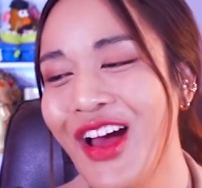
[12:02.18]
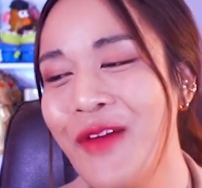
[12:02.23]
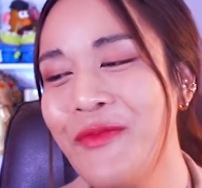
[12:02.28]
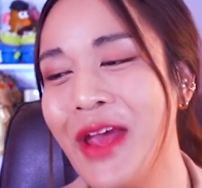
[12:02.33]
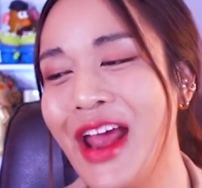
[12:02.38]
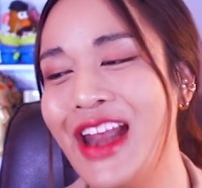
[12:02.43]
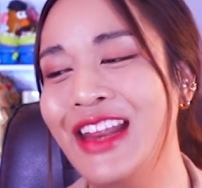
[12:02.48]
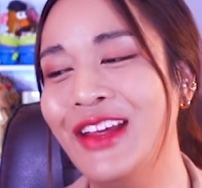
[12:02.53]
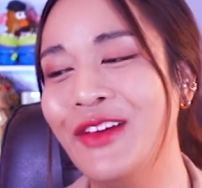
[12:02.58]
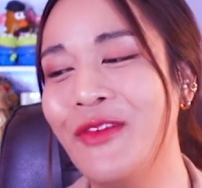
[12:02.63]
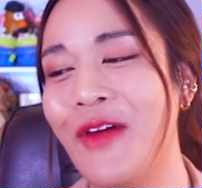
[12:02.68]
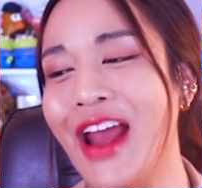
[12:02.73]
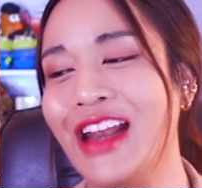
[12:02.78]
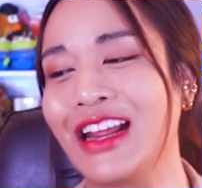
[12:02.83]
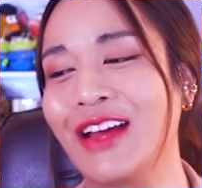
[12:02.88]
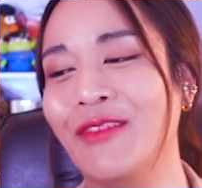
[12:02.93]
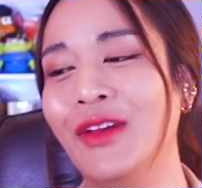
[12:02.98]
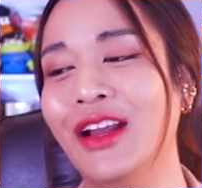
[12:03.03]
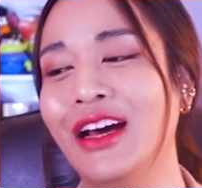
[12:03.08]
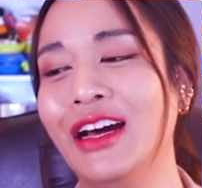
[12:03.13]
แพนิคแวน
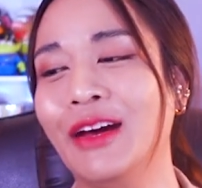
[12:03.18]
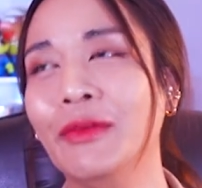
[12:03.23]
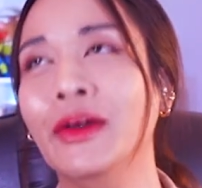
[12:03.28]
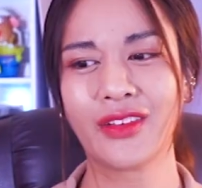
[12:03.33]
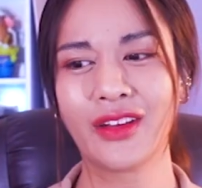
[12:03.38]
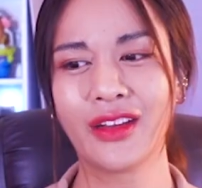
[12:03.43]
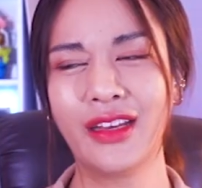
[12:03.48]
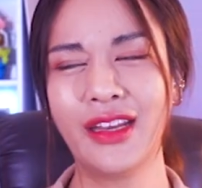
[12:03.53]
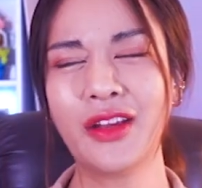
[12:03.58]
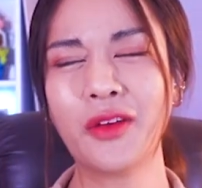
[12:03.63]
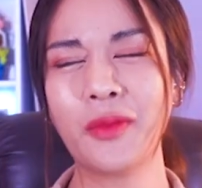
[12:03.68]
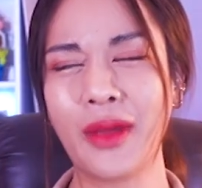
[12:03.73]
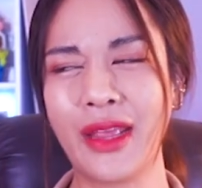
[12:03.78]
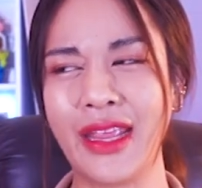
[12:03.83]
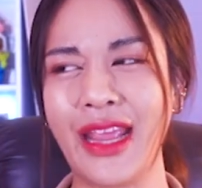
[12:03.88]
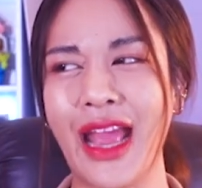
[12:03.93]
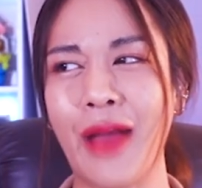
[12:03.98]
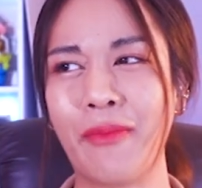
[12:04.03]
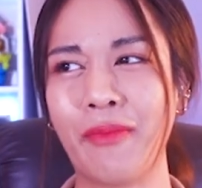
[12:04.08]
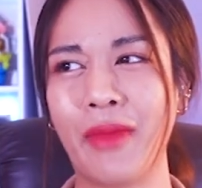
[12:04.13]
กำเริบนี่ก็พ
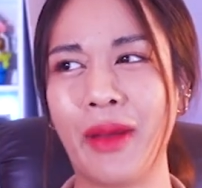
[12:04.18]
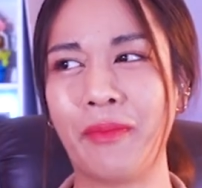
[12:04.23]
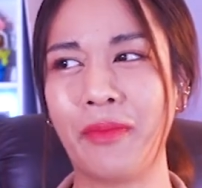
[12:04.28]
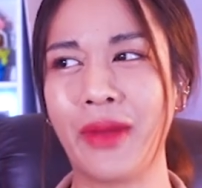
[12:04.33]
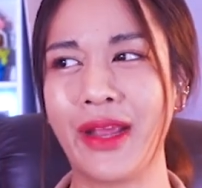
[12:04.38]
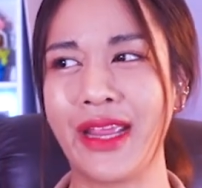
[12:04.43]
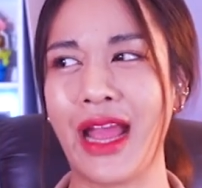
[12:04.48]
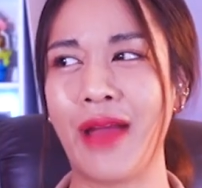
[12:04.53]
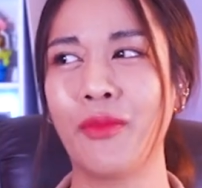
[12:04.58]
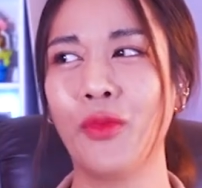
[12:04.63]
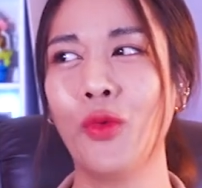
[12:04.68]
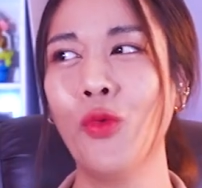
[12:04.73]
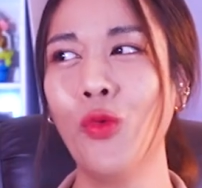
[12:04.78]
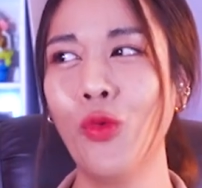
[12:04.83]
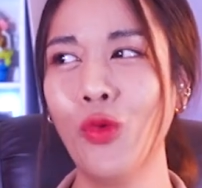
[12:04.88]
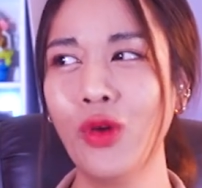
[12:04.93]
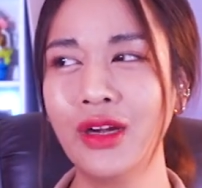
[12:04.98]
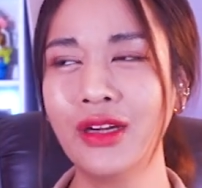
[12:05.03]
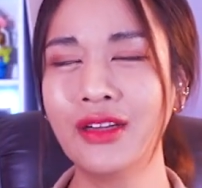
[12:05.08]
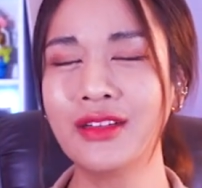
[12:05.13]
ยายามแบบพยายาม
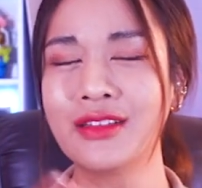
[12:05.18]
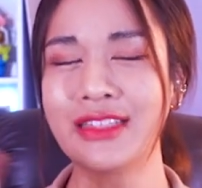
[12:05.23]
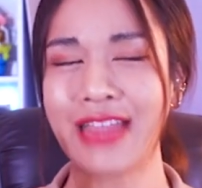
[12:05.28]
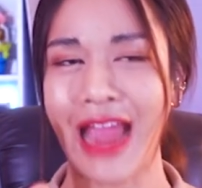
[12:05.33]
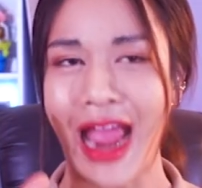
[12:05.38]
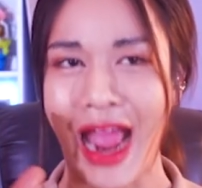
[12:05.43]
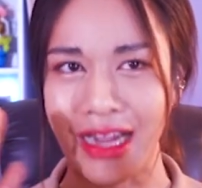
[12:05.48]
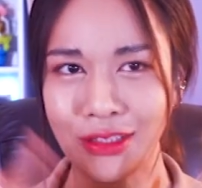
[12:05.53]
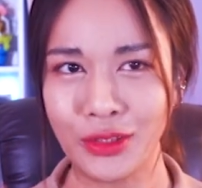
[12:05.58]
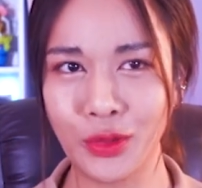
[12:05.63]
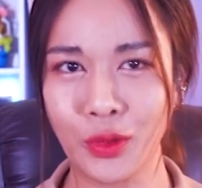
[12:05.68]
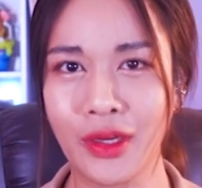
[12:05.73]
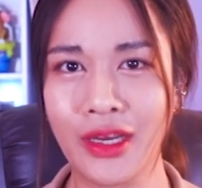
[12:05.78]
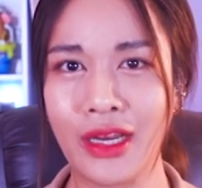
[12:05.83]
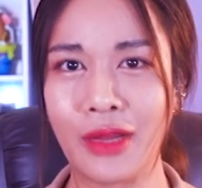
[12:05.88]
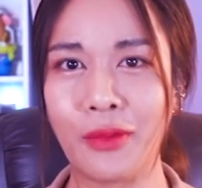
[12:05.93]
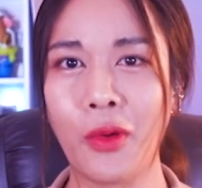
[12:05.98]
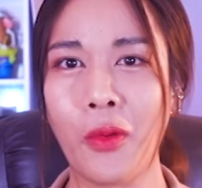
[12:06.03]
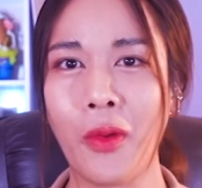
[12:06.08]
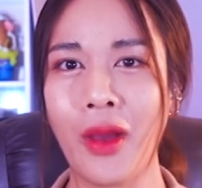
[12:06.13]
อู้เฮ้อจาที่สุดแล้ว
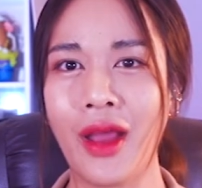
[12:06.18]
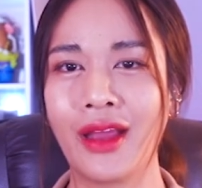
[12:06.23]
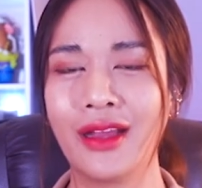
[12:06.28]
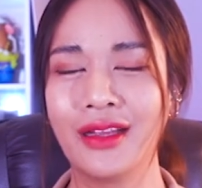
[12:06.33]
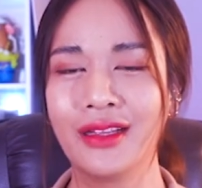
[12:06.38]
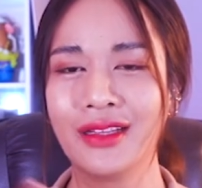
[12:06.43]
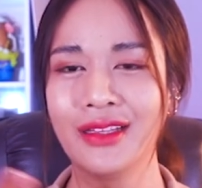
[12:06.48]
นะเพราะว่า